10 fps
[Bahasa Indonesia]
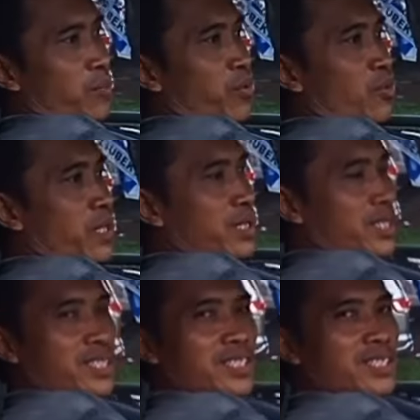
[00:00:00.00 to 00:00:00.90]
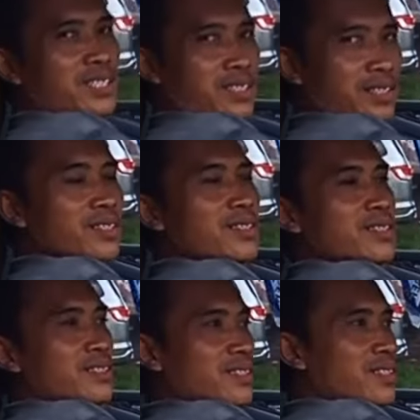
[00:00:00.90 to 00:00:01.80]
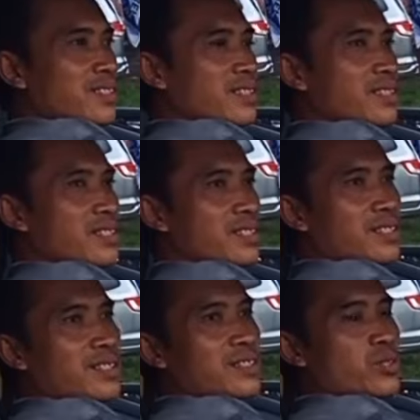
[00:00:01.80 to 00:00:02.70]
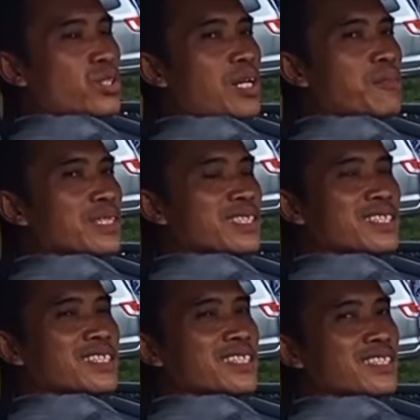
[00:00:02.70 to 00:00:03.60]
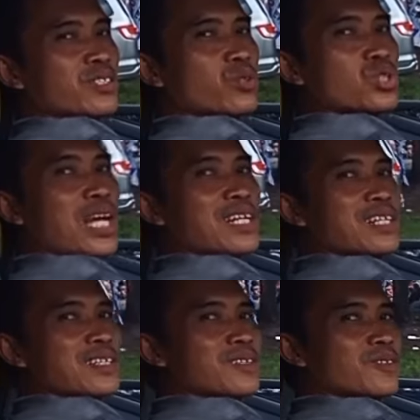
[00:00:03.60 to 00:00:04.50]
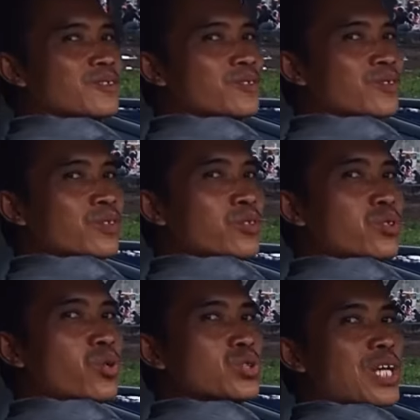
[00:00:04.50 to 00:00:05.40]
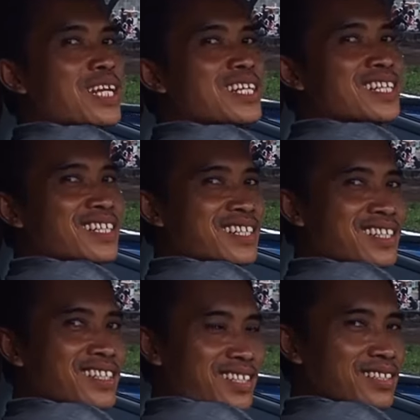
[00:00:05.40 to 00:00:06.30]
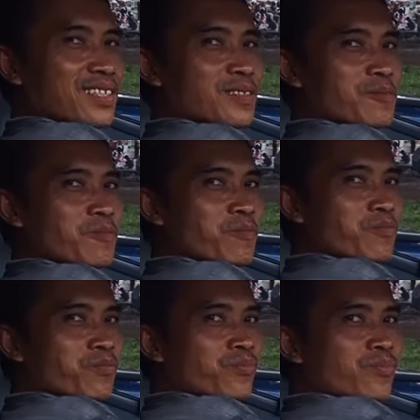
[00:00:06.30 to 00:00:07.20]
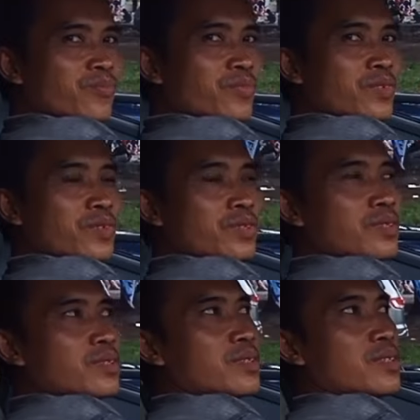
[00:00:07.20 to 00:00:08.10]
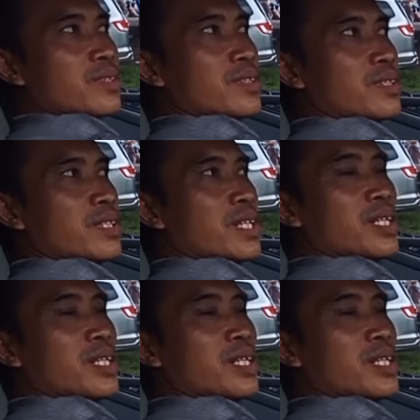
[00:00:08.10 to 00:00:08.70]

150 mesinnya apa mas? dosan eh? dosan apa? dosan dosan? Iya. pirang silinder sama tadi? ini 6